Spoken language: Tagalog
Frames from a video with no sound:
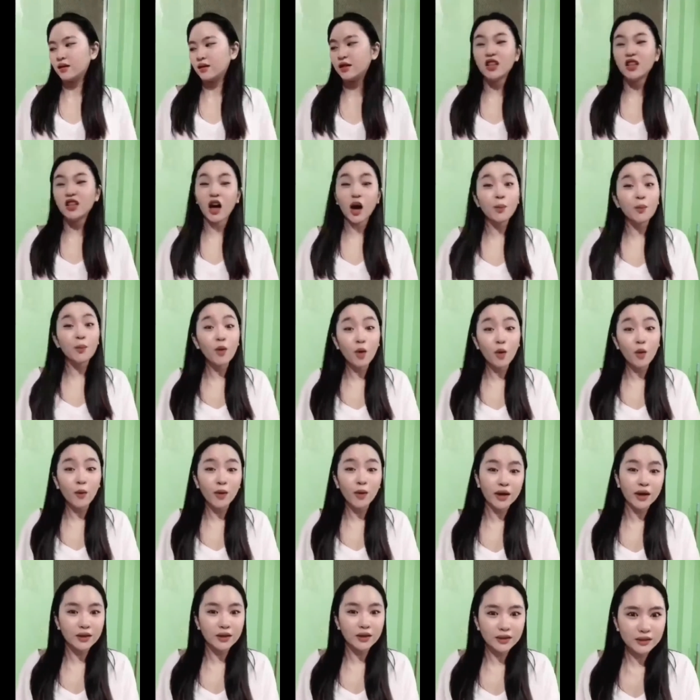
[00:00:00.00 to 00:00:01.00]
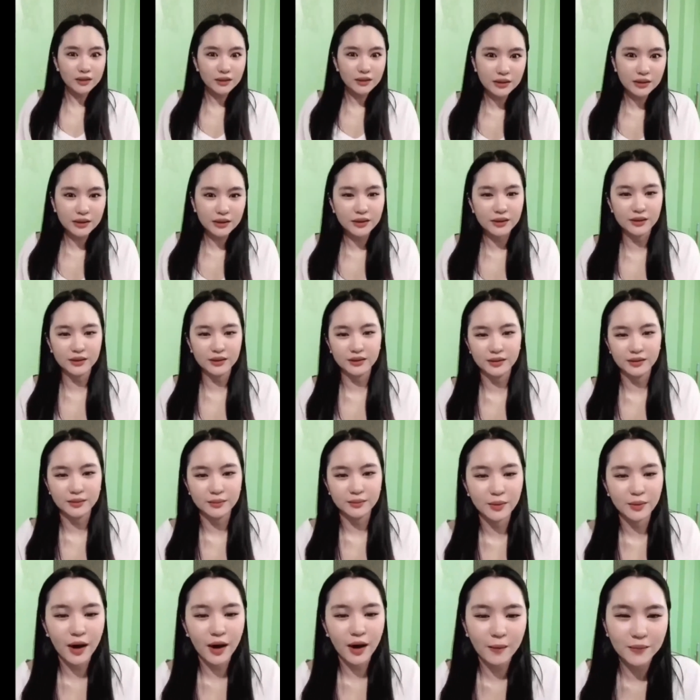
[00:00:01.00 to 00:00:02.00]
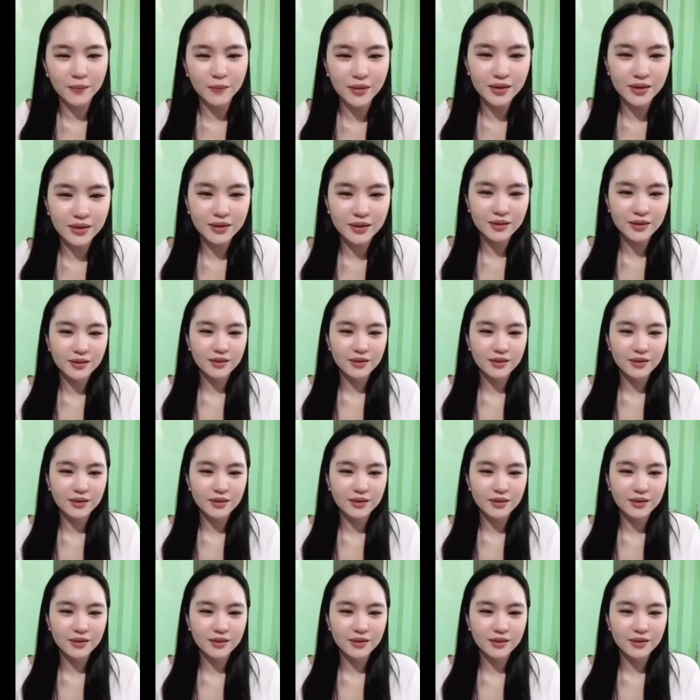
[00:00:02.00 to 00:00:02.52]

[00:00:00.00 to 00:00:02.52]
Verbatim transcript: hindi na ako mawawala ng tea. Promise.